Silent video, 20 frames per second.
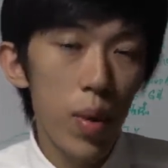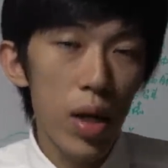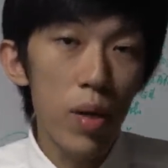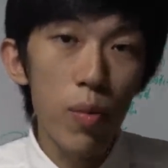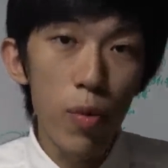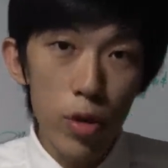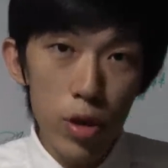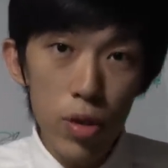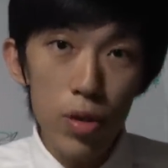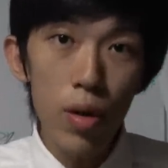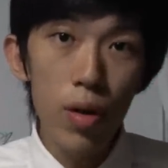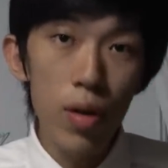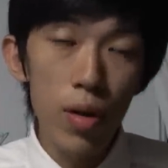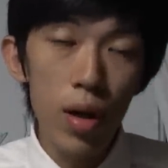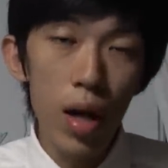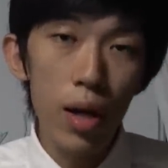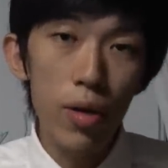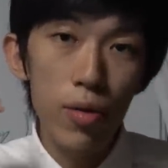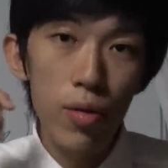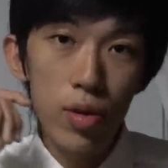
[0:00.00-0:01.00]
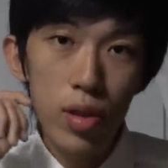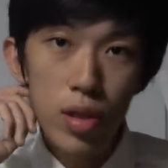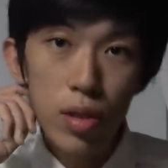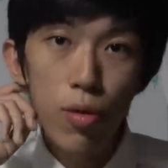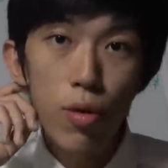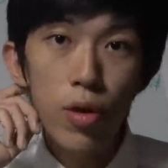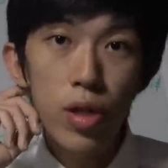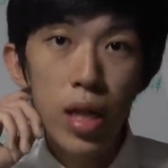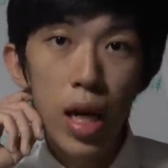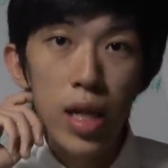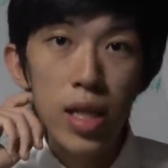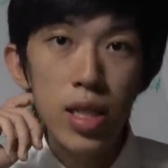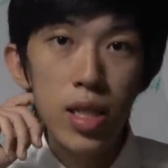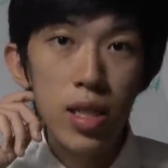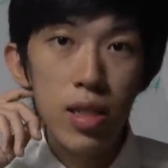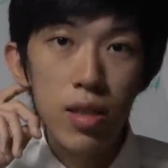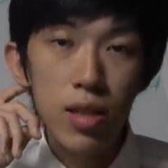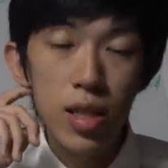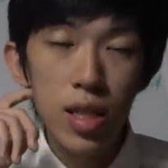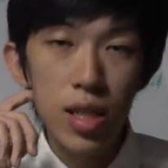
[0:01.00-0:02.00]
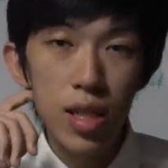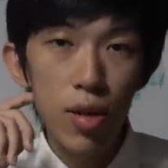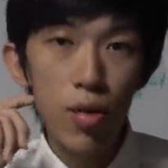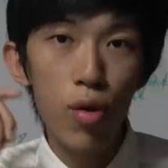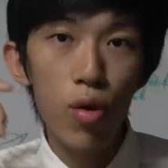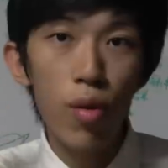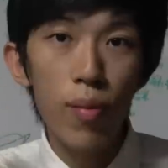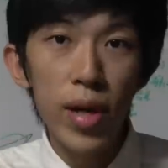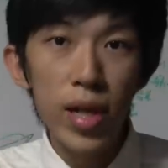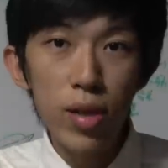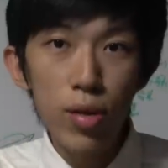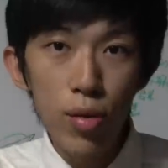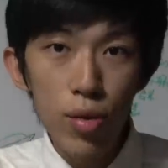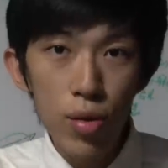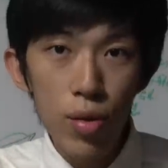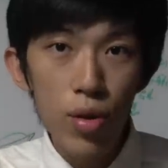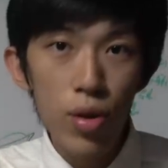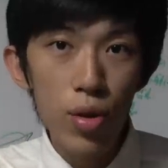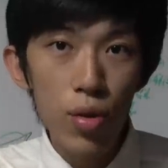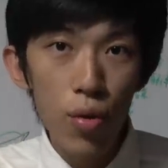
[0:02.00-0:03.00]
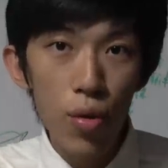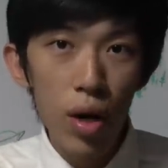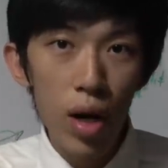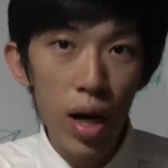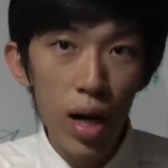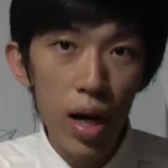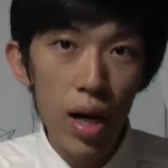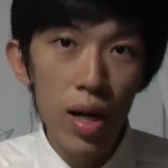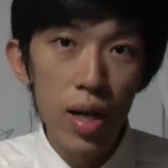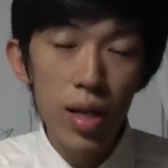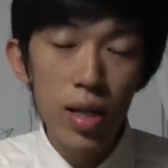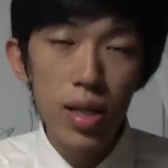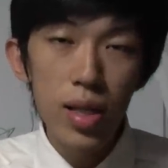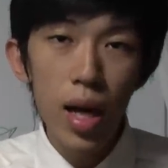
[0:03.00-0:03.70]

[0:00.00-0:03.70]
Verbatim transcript: まあ、もちろんあのすごく大事にするんですけどコメントと評価